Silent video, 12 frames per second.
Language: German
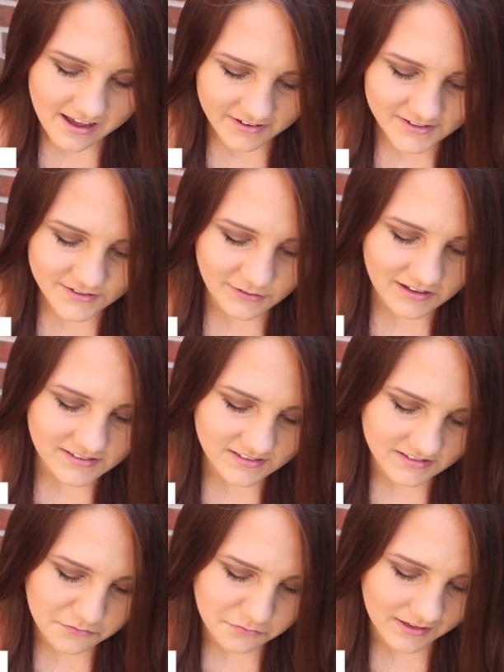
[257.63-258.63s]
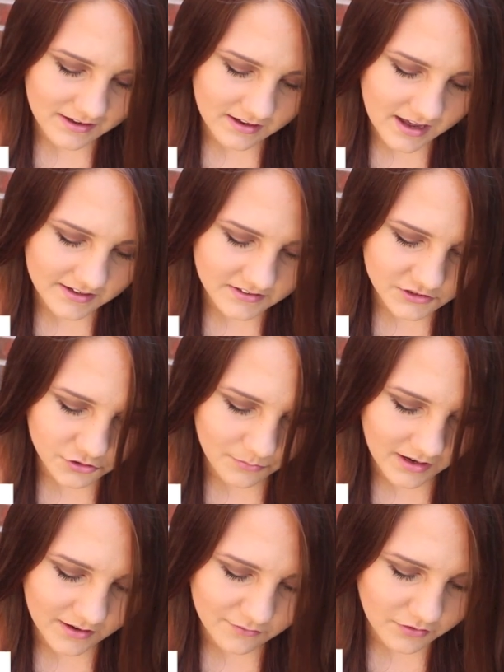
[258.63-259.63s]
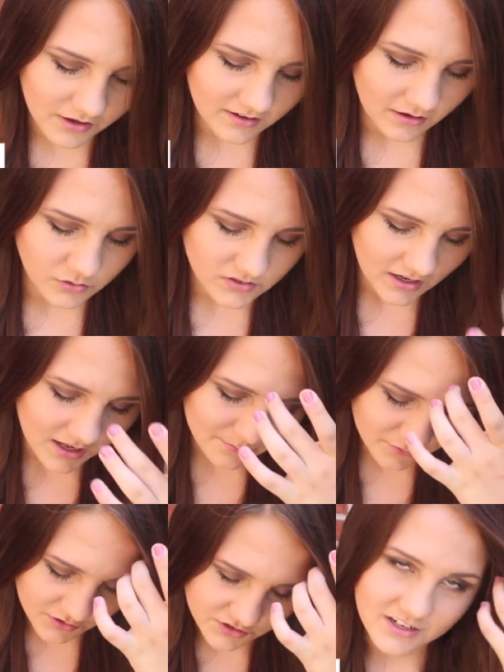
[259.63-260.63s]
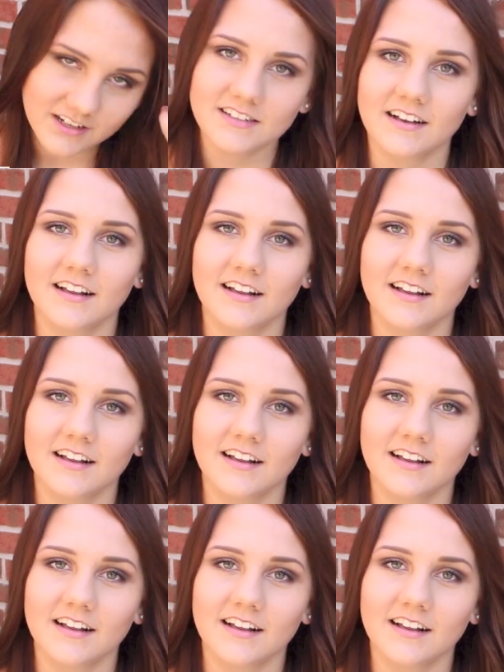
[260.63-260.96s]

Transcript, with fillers: Und zwar ist es die Frage, hatte ich schon mal einen Fan außerhalb Deutschlands